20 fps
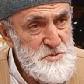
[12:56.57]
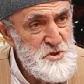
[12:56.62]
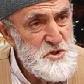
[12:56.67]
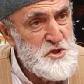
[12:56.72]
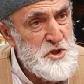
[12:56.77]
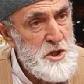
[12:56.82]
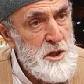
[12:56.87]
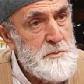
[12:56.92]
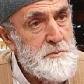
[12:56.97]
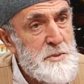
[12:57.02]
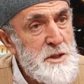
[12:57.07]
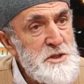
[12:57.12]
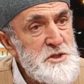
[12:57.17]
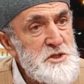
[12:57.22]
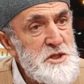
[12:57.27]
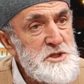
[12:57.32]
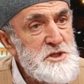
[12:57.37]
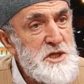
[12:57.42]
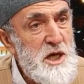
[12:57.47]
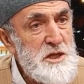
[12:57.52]
çırpınış
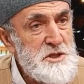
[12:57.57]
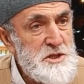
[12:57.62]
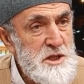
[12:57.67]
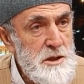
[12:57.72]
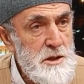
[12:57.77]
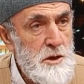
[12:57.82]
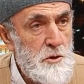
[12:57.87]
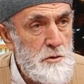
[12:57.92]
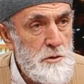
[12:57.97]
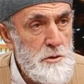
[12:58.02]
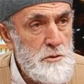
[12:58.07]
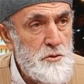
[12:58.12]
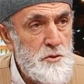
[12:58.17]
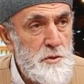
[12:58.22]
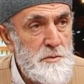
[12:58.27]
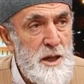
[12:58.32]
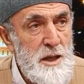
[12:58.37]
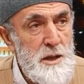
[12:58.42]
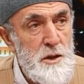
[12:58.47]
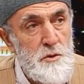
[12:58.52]
içerisinde
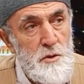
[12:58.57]
olduğu belli.